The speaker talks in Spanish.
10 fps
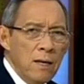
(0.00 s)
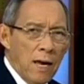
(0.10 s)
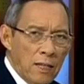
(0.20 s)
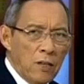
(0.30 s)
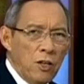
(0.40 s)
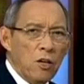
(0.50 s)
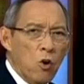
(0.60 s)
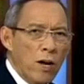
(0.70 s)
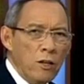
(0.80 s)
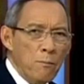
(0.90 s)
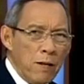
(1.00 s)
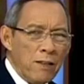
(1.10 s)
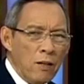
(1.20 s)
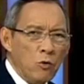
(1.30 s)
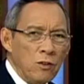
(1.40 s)
es decir, con ese
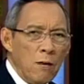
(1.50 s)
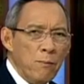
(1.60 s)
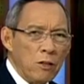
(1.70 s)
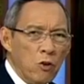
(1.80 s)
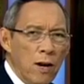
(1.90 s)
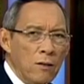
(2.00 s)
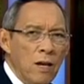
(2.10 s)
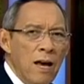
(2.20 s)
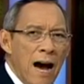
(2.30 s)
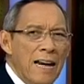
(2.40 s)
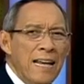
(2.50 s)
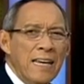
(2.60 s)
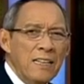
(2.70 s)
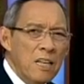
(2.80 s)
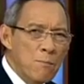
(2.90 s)
pretexto estas personas han
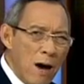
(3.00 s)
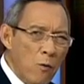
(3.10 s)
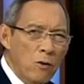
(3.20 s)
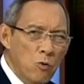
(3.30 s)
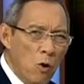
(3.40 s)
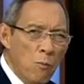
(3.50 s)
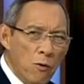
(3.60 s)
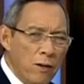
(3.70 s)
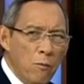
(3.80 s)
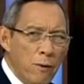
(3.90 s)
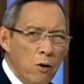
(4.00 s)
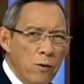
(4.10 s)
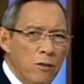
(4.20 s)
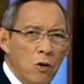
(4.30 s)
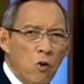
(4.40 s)
legitimado el nuevo modelo
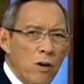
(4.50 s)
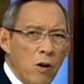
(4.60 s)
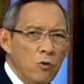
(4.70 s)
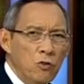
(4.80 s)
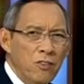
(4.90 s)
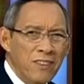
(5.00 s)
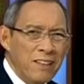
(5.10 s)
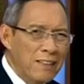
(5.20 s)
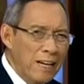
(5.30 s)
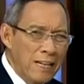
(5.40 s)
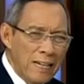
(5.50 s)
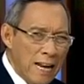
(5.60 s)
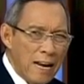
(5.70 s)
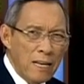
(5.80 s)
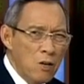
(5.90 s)
periodístico que consiste en
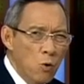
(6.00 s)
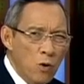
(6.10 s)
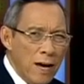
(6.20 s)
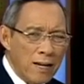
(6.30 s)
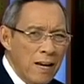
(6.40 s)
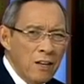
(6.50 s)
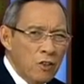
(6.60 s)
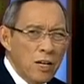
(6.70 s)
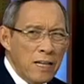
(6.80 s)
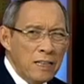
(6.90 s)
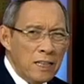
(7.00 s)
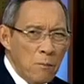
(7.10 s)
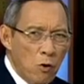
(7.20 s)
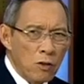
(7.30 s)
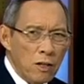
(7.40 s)
denigrar e injuriar sin el
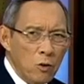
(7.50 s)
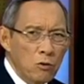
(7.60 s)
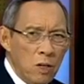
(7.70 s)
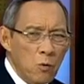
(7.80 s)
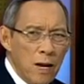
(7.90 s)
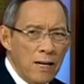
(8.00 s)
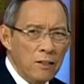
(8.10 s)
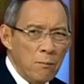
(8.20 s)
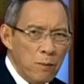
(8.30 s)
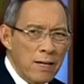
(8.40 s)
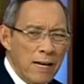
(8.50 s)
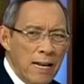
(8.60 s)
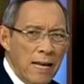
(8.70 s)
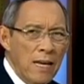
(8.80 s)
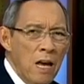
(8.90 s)
temor de que un tribunal les aplique la
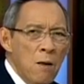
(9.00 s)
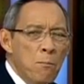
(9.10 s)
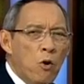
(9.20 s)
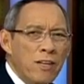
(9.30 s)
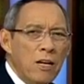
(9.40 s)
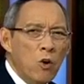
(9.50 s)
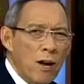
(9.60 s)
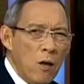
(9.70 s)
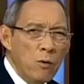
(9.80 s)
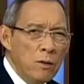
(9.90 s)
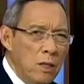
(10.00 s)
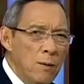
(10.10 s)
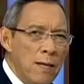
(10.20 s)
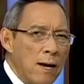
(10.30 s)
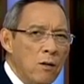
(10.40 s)
ley porque han logrado
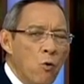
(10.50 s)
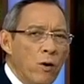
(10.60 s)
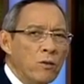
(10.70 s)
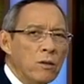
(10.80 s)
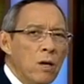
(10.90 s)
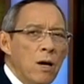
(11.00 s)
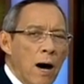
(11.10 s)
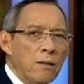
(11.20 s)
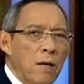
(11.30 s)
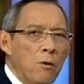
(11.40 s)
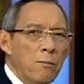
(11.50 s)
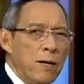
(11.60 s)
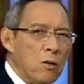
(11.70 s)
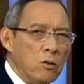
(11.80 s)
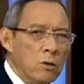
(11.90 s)
intimidar a los jueces hasta
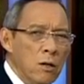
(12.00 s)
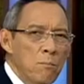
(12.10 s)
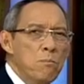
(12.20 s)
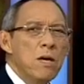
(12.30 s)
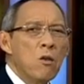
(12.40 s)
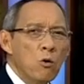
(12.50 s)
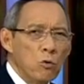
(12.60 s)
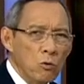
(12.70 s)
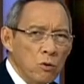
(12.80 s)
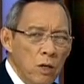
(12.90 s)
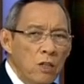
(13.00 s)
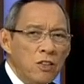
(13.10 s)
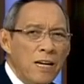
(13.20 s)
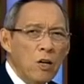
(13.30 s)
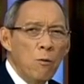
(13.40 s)
volverlos miedosos y
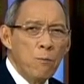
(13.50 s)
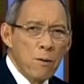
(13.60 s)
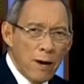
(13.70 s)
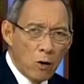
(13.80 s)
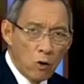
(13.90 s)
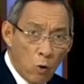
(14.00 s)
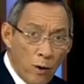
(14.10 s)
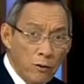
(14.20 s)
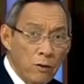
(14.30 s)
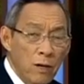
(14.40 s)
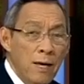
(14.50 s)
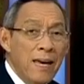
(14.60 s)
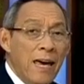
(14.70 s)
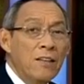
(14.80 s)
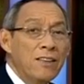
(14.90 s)
ser los primeros, los jueces,
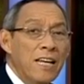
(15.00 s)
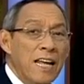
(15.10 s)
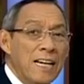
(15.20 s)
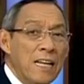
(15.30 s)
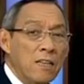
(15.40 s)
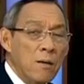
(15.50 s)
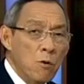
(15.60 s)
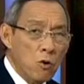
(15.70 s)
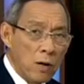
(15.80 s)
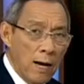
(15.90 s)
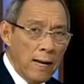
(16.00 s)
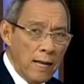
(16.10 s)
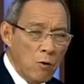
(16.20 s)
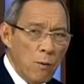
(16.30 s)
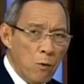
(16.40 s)
en tenerle temor a la
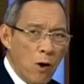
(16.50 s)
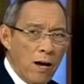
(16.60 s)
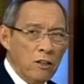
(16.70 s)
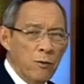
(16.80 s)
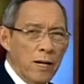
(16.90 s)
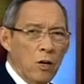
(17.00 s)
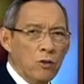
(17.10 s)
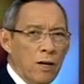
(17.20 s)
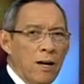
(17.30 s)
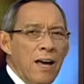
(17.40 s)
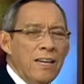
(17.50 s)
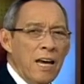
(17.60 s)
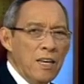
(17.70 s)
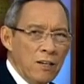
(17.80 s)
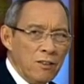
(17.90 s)
lengua procaz y venenosa que
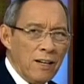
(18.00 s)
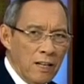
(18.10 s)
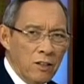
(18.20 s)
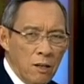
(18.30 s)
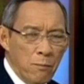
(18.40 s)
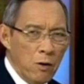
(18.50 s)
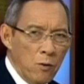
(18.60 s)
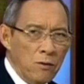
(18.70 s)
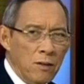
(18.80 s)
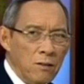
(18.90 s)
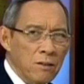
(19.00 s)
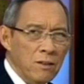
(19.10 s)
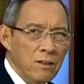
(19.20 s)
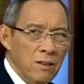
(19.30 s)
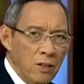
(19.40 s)
hay en esta clase de periodistas.
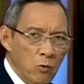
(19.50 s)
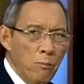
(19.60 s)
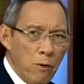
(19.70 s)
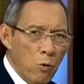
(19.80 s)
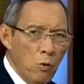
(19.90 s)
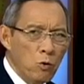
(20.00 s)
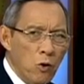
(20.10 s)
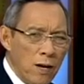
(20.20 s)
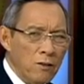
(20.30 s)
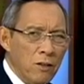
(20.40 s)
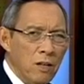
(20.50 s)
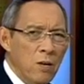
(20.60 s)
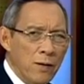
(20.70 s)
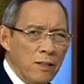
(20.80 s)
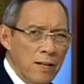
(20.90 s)
Esto es producto, gracias al
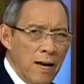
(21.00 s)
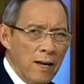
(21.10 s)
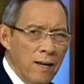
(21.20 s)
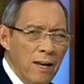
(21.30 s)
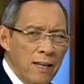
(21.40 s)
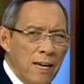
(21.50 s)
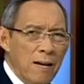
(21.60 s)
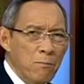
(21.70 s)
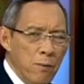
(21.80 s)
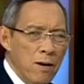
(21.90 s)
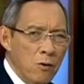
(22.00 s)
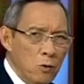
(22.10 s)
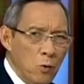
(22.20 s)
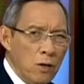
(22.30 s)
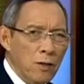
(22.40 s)
libertinaje que campea en
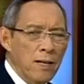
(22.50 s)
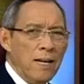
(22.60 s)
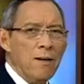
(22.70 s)
Honduras en el